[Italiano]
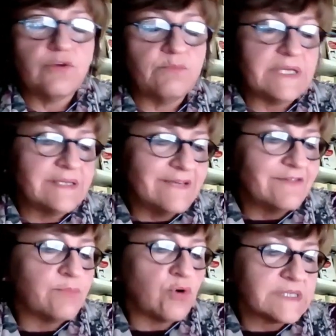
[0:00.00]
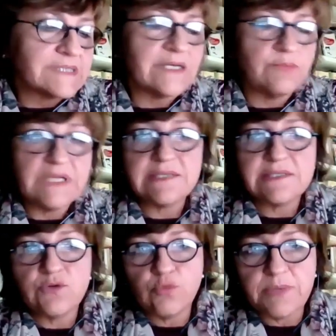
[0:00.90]
gli obiettivi posti dal
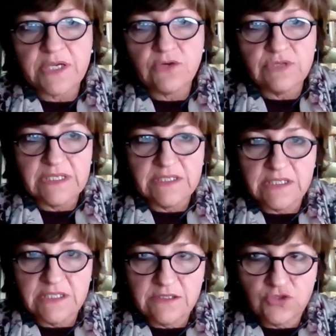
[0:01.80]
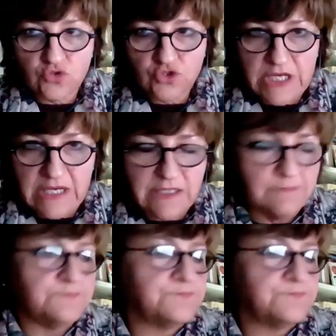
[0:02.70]
pilastro europeo dei diritti sociali.